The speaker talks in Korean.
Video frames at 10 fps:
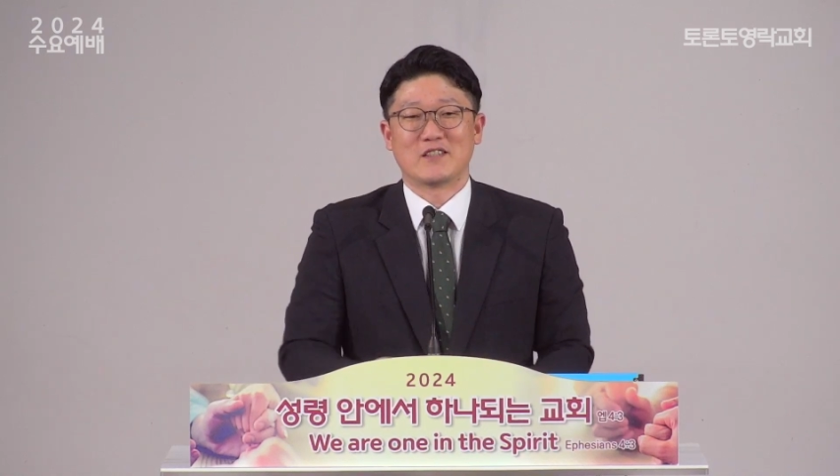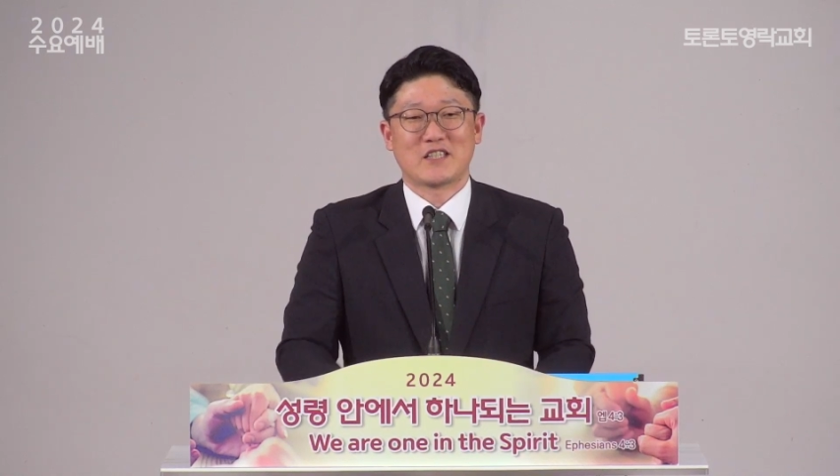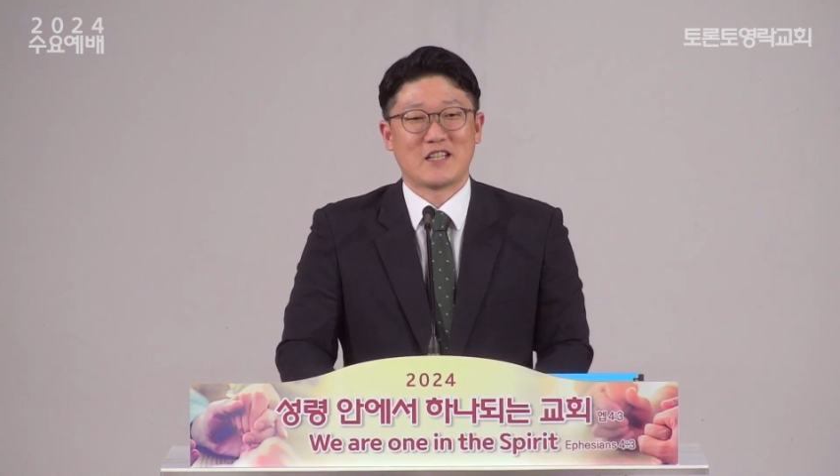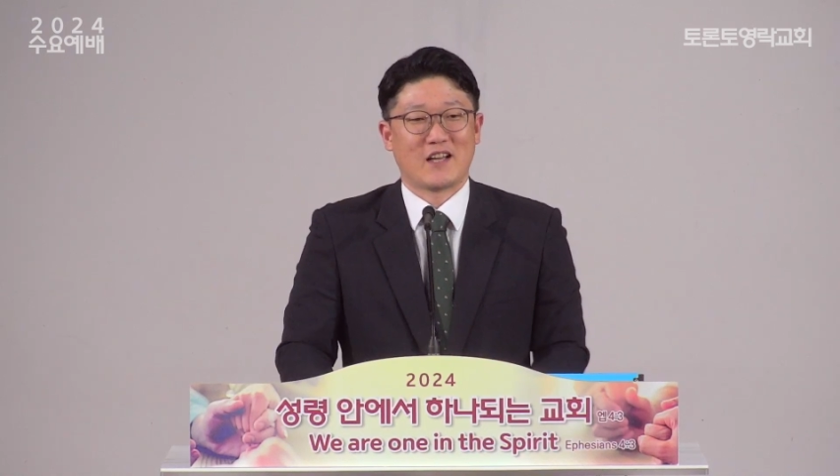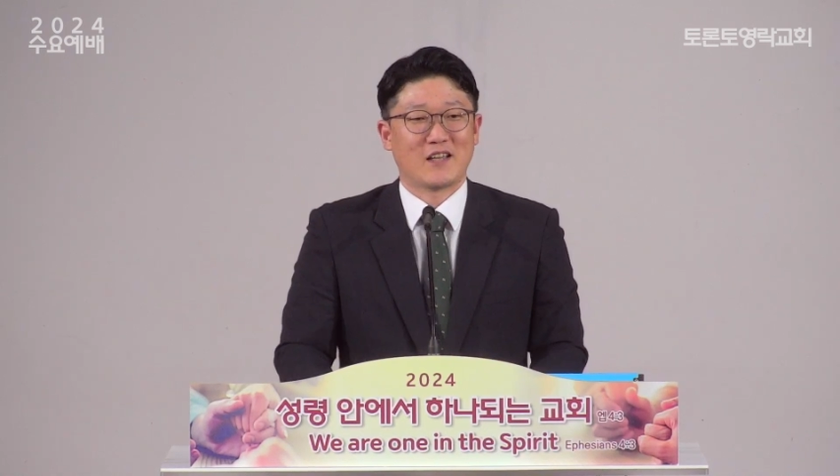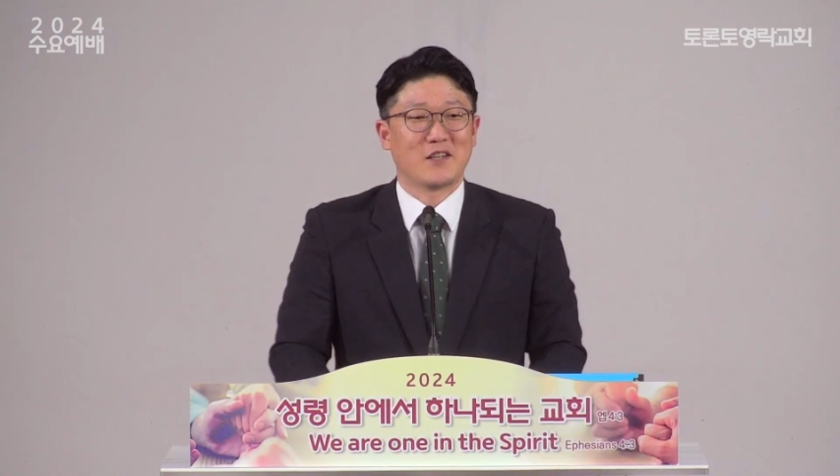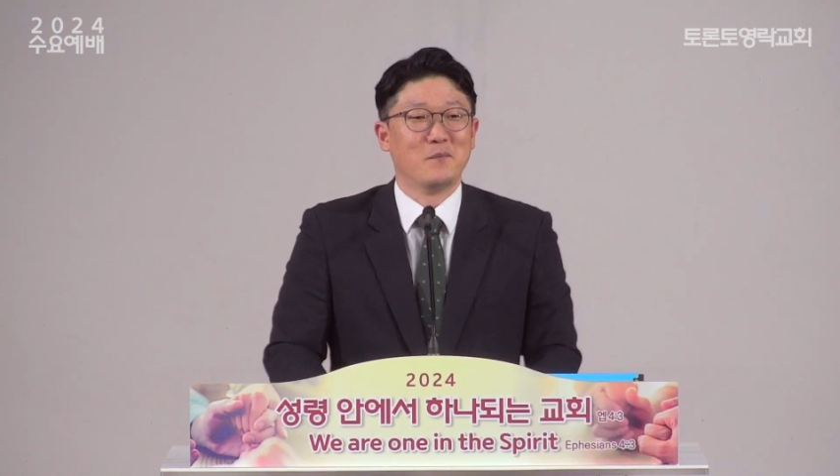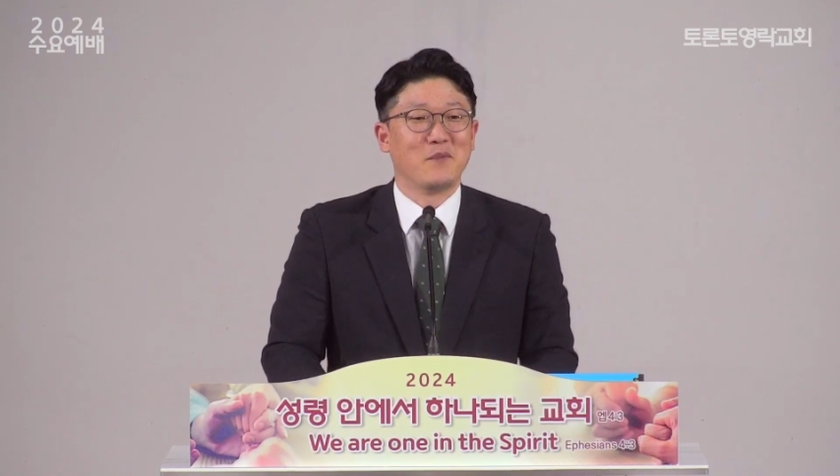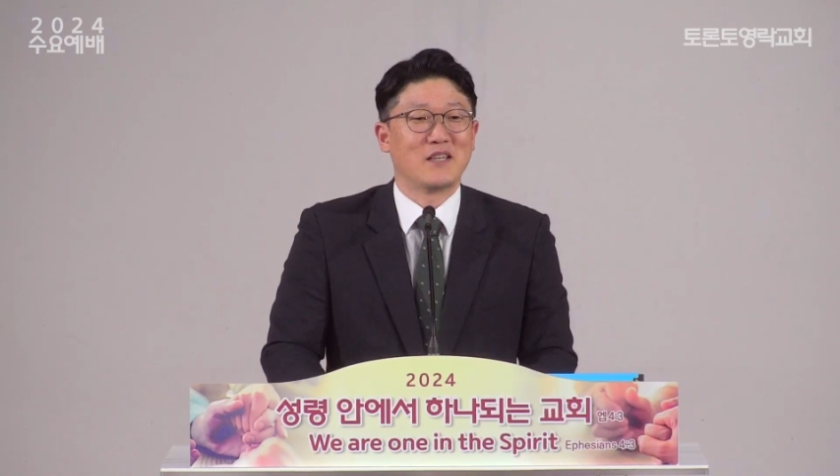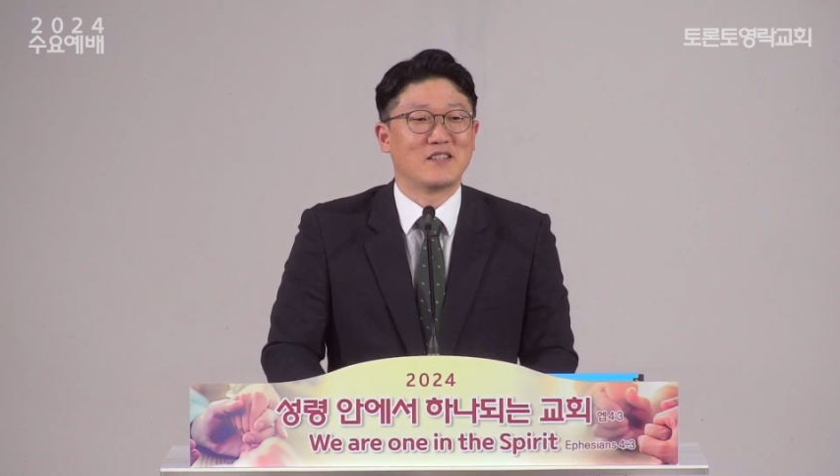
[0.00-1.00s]
신앙의
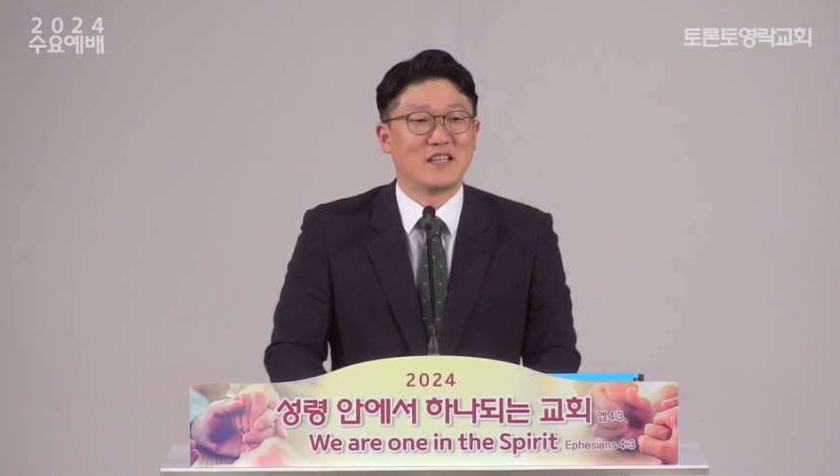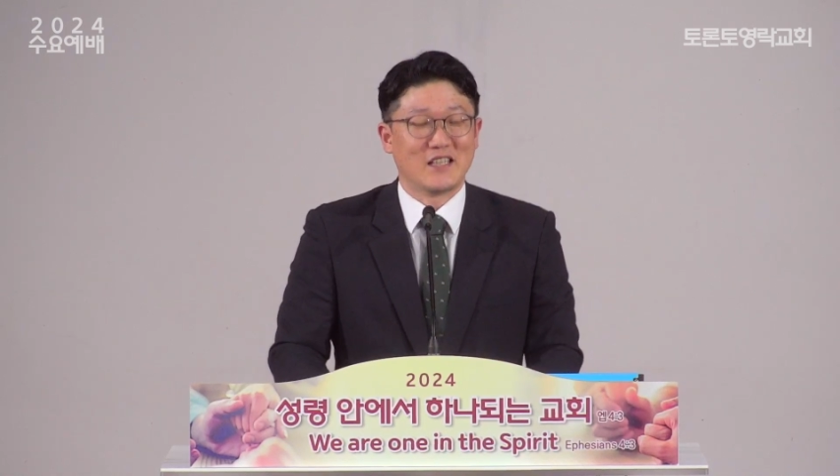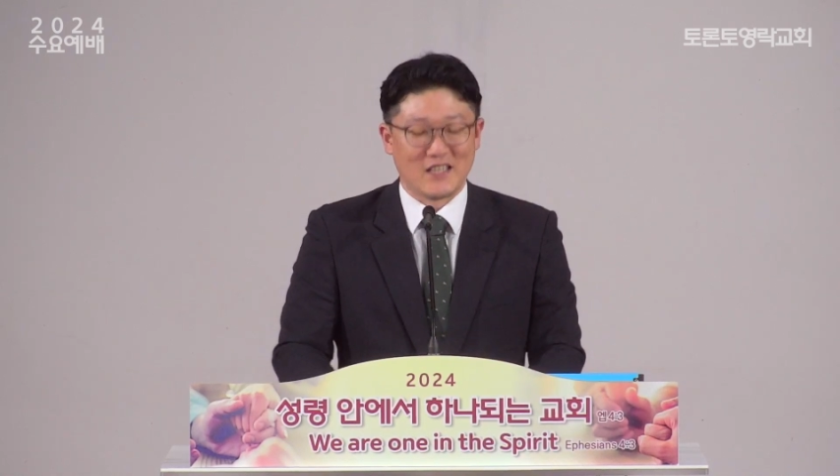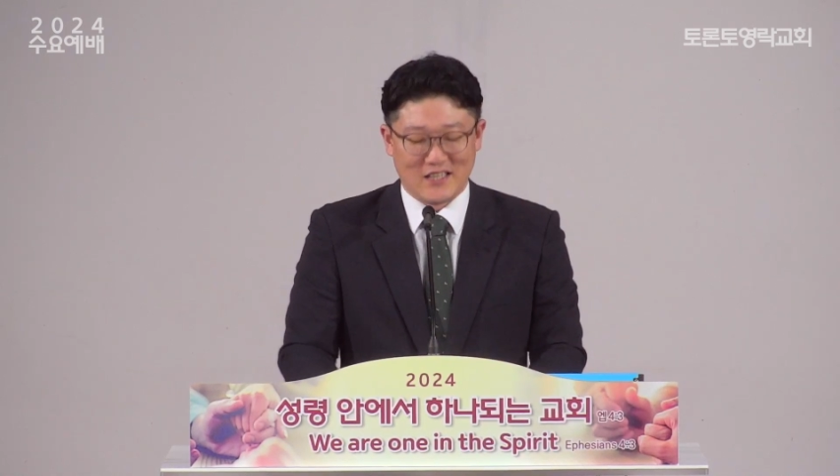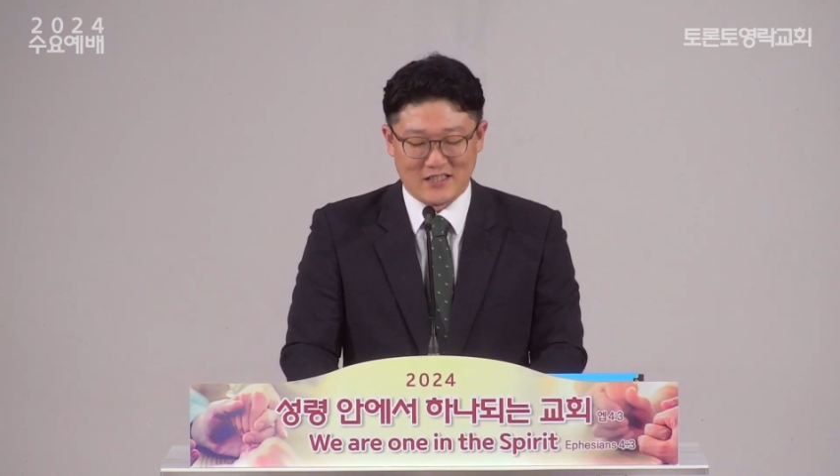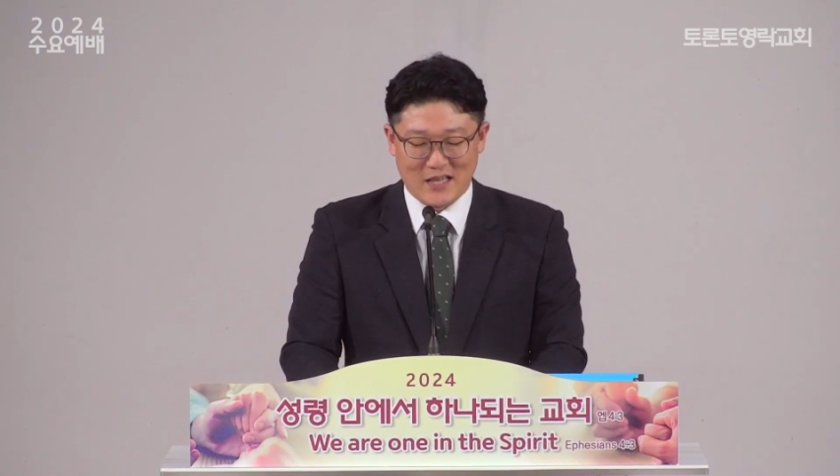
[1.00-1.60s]
선배들이 있기